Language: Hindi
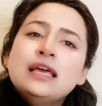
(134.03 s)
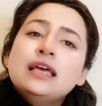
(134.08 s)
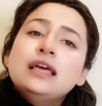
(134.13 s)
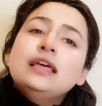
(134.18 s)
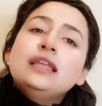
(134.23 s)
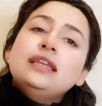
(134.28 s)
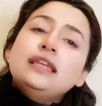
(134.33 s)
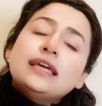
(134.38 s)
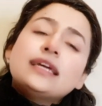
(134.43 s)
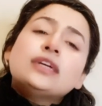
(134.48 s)

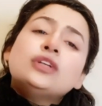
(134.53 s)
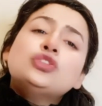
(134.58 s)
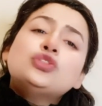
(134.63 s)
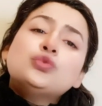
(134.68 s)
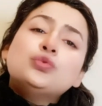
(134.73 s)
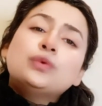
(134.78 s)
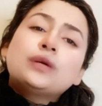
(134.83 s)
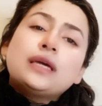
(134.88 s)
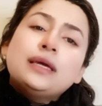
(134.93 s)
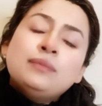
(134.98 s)
लेकिन
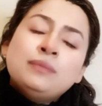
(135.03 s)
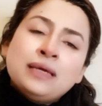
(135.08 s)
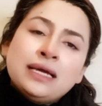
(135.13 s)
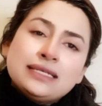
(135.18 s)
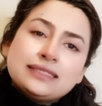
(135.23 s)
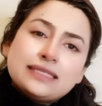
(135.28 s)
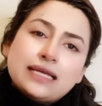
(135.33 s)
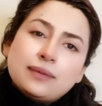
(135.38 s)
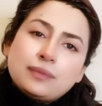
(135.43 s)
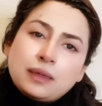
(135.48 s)
चूंकि मियाँ
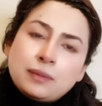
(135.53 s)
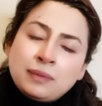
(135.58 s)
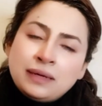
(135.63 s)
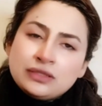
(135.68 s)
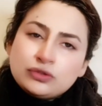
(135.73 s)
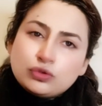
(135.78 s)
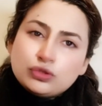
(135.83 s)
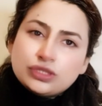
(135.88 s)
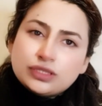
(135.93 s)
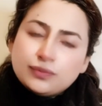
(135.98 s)
साहब के पास
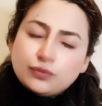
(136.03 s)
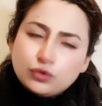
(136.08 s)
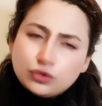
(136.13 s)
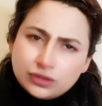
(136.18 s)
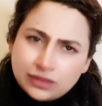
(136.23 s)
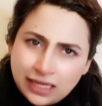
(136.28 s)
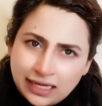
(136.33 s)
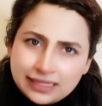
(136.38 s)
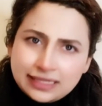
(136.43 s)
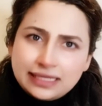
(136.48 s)
कोई सबूत
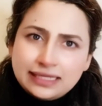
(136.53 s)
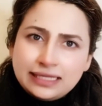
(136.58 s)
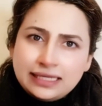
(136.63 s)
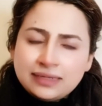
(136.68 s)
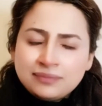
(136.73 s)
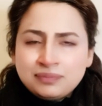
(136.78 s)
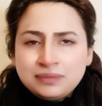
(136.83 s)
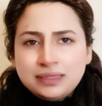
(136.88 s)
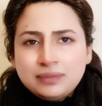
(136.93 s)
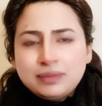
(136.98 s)
था नहीं
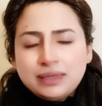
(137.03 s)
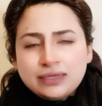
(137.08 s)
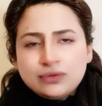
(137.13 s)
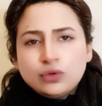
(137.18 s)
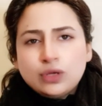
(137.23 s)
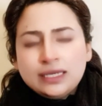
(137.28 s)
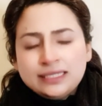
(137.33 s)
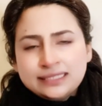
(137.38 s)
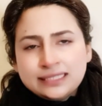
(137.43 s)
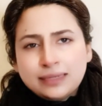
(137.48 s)
अपनी
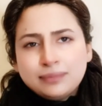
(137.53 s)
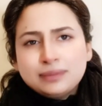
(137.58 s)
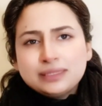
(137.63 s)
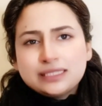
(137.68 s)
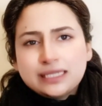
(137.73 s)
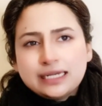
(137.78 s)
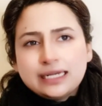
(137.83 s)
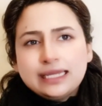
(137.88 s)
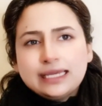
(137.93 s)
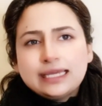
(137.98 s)
बेगुनाही साबित
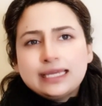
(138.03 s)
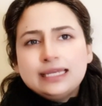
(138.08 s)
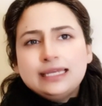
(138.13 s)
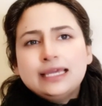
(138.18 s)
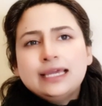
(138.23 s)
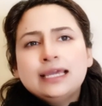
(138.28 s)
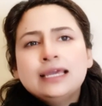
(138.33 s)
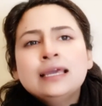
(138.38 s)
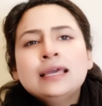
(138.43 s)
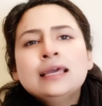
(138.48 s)
करने के लिए
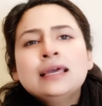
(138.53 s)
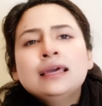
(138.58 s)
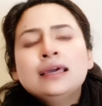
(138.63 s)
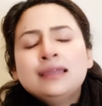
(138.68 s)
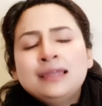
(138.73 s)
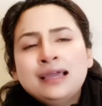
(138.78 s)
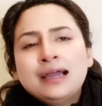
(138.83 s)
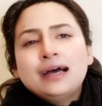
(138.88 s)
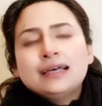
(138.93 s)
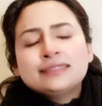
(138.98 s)

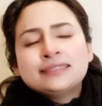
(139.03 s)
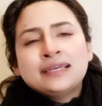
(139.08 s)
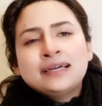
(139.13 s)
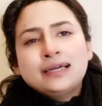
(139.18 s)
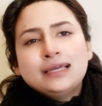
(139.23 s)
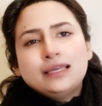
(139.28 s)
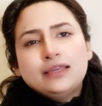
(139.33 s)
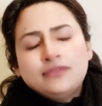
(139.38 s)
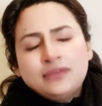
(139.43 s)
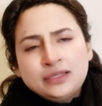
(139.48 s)
लिहाजा
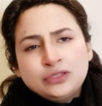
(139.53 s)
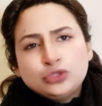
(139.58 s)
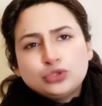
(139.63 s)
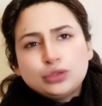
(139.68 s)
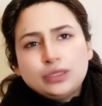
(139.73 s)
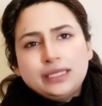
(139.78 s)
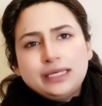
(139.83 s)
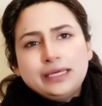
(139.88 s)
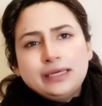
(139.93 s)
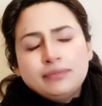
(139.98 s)

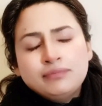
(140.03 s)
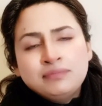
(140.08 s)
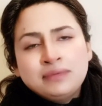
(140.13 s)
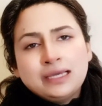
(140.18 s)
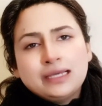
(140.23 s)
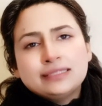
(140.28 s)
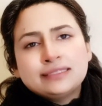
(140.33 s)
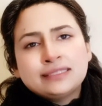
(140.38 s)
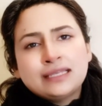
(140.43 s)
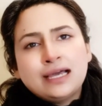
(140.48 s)
इवेंचुअली मियाँ
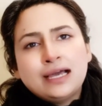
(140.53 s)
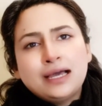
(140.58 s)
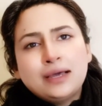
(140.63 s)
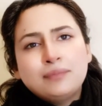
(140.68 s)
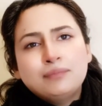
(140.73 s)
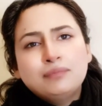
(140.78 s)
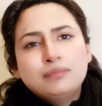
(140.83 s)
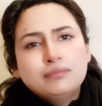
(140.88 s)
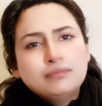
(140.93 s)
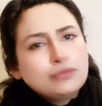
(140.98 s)
साहब
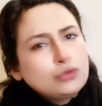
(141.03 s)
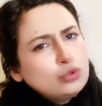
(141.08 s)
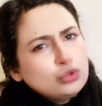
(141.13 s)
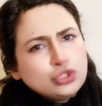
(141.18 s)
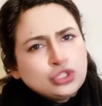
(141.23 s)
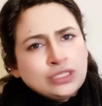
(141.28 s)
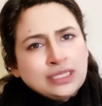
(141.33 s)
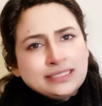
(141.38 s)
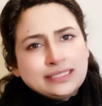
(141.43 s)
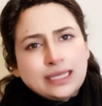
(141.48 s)
कुछ
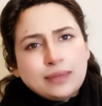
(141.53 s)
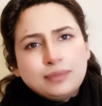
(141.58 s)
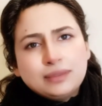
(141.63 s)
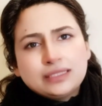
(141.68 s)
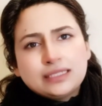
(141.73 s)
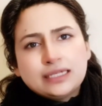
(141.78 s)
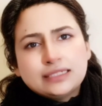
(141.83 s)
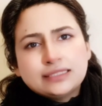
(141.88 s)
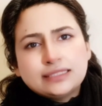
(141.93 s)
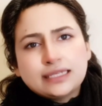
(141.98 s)
ना साबित
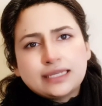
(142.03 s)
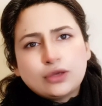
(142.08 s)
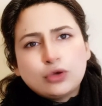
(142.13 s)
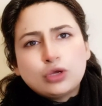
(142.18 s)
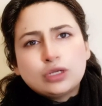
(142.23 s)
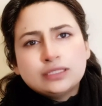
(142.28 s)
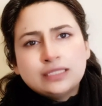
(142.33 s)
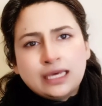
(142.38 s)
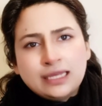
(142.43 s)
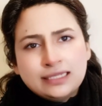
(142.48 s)
कर सके और
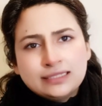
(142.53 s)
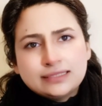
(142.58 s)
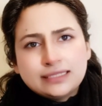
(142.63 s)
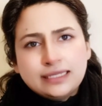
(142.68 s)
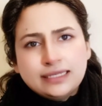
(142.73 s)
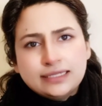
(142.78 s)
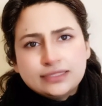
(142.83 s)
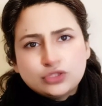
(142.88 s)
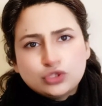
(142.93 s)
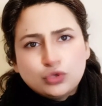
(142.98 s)
अदालत की
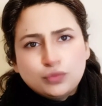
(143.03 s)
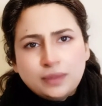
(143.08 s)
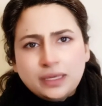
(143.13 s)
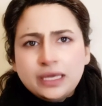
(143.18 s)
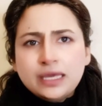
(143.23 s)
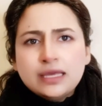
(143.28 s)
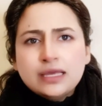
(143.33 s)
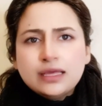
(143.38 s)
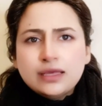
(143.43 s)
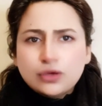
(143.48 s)
नज़रों में
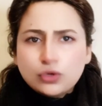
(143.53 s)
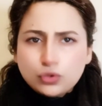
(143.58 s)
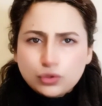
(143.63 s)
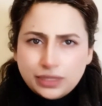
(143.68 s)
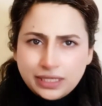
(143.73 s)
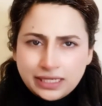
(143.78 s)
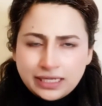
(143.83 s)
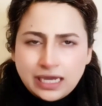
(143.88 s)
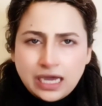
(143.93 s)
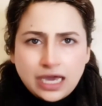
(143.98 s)

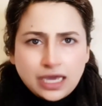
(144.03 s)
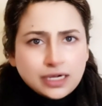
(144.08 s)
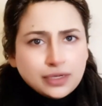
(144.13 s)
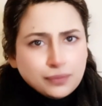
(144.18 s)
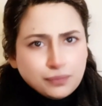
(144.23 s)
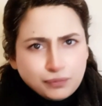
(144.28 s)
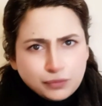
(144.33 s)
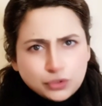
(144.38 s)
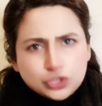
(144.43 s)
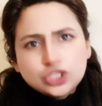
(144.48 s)
गुनागार
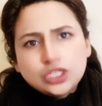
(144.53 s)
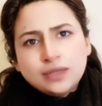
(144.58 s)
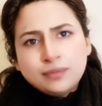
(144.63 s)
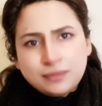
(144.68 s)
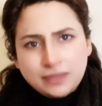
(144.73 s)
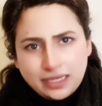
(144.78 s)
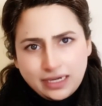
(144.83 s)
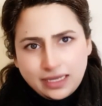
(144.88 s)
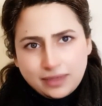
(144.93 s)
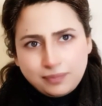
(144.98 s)
मुजरिम
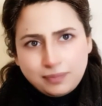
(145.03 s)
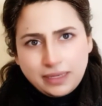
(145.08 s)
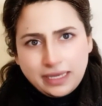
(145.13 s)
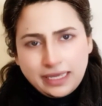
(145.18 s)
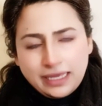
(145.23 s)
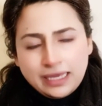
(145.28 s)
करार पाए